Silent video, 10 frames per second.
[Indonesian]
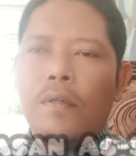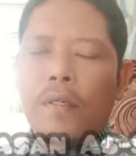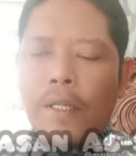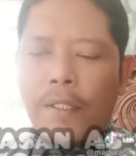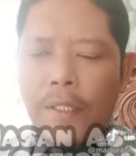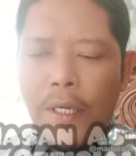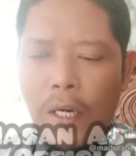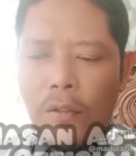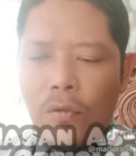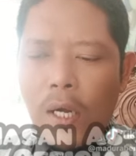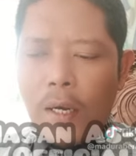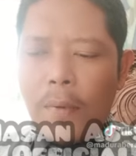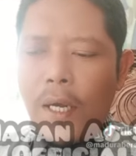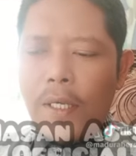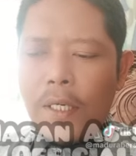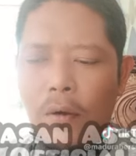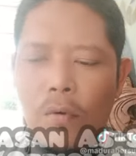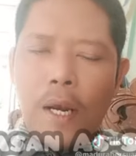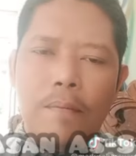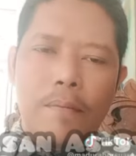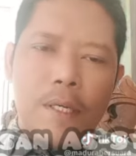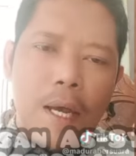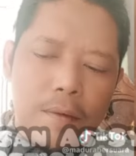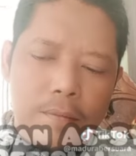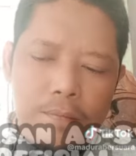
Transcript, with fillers: Katanya yahduruhal malaikah wal anbiya